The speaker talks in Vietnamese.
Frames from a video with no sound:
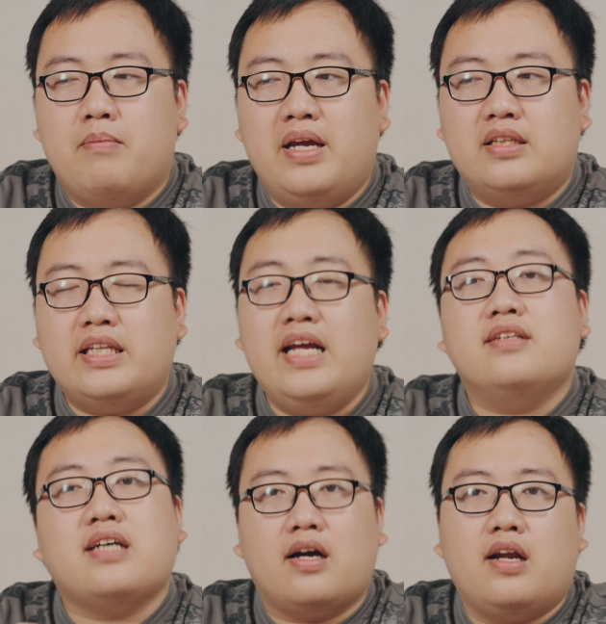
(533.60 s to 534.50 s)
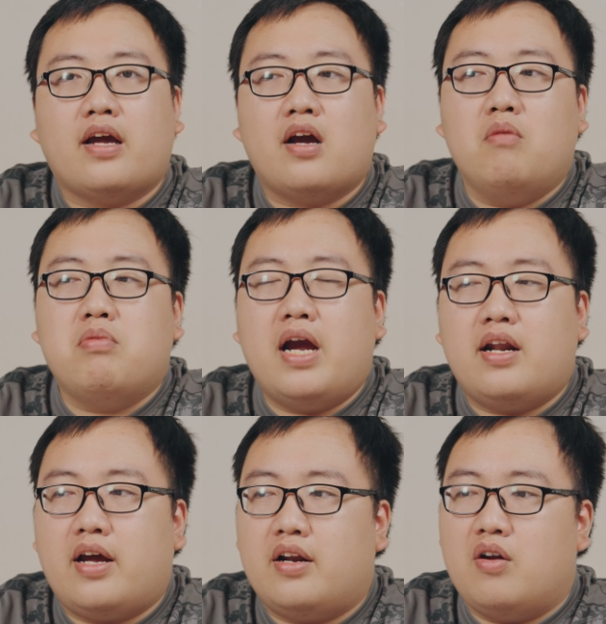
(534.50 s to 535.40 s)
mình tin rằng là cái công nghệ
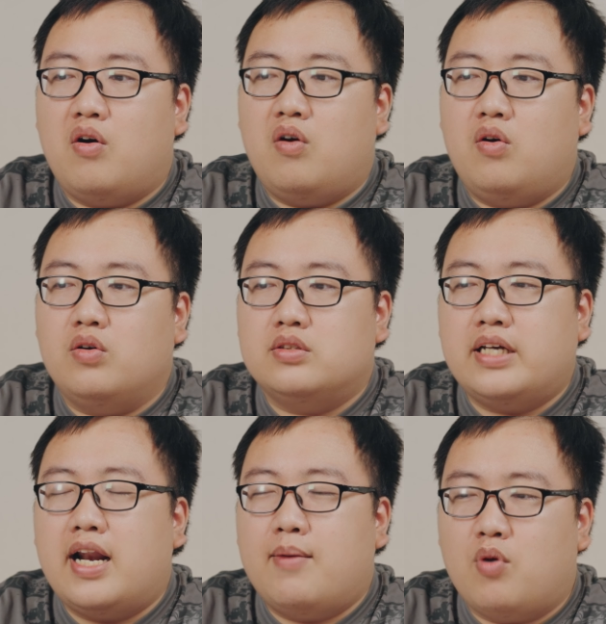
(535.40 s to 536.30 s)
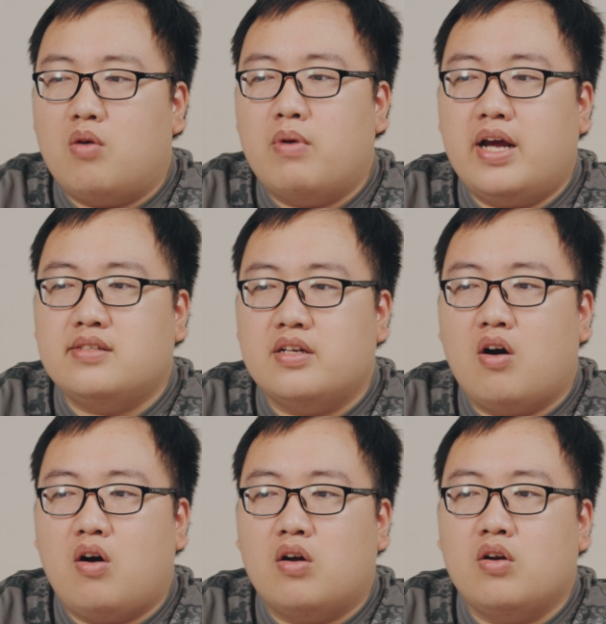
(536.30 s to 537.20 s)
này nó sẽ là một công nghệ gì
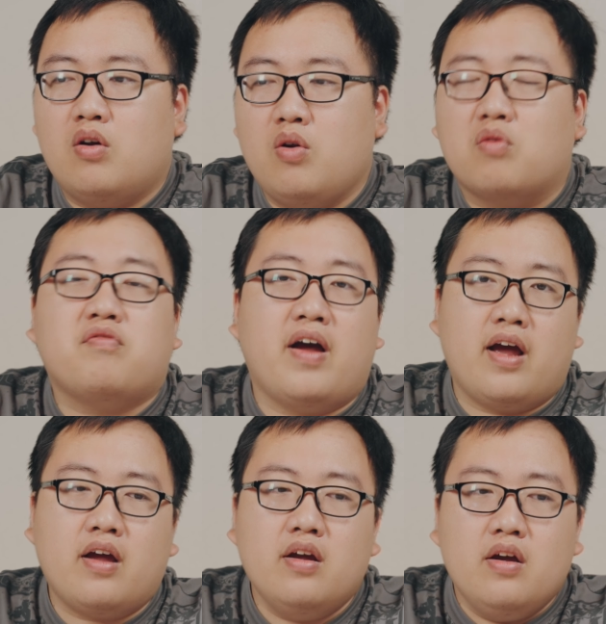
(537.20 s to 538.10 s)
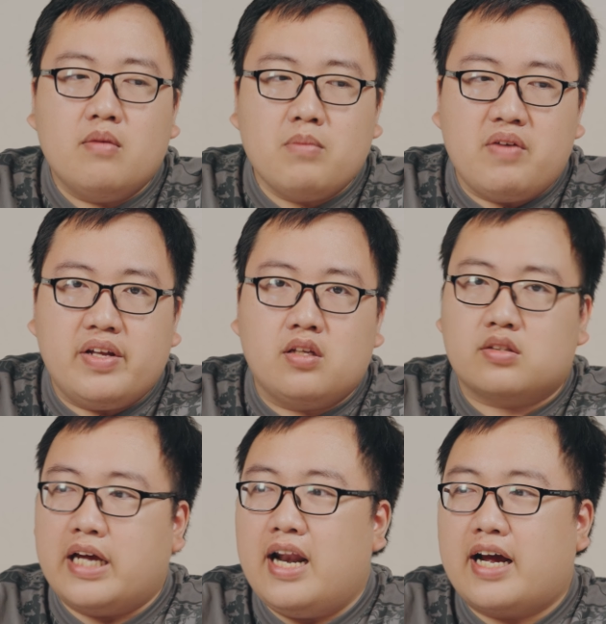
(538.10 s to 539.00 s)
đó nó đột phá, bởi vì
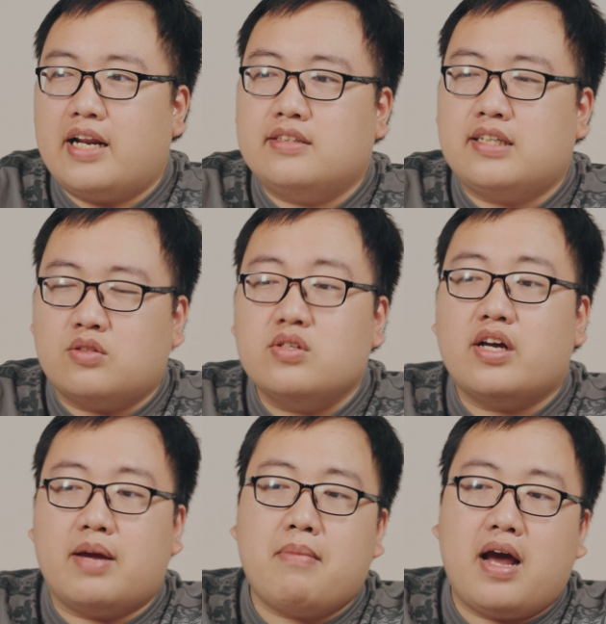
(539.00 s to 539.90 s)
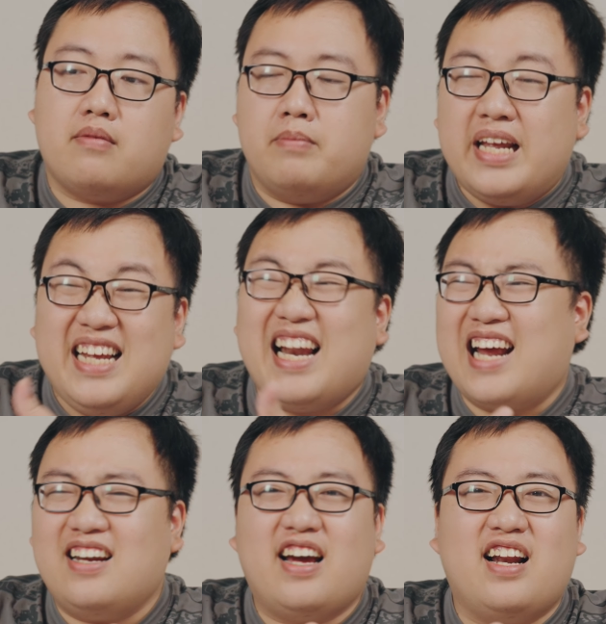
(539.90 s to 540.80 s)
thực tế là cái sản xuất ra cái màn mini
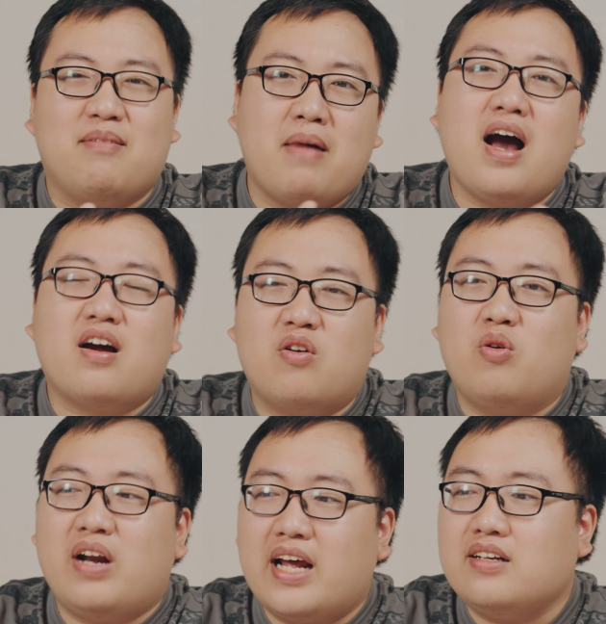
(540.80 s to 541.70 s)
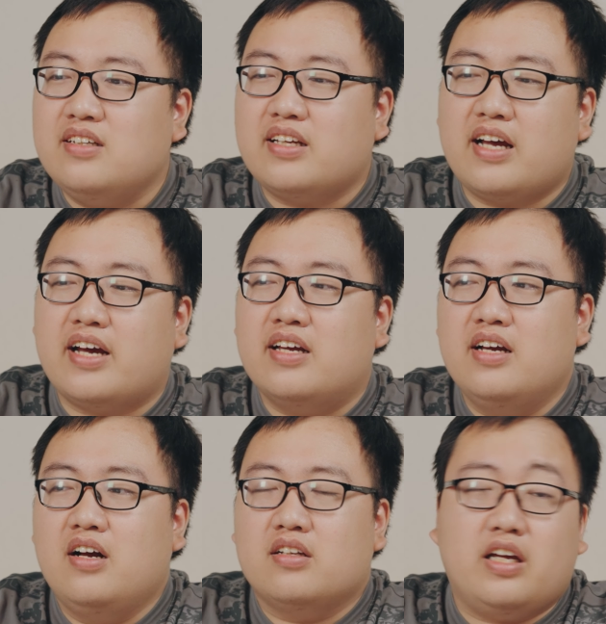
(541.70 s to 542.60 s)
LED hay là macro LED như thế này
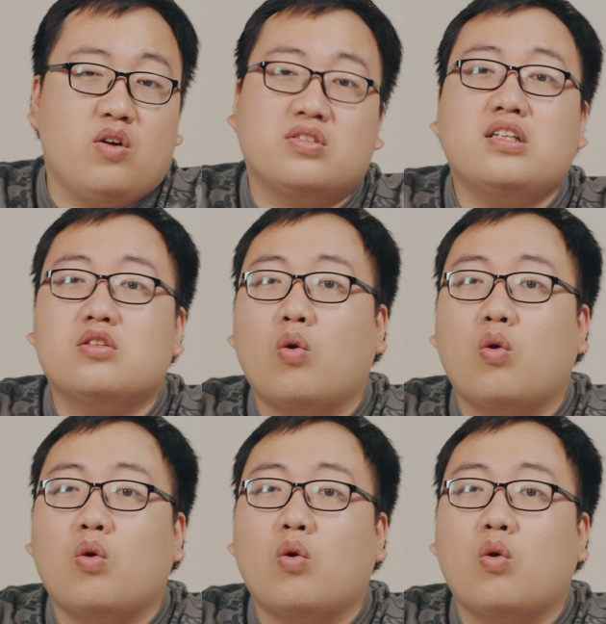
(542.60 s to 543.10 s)
thì nó rất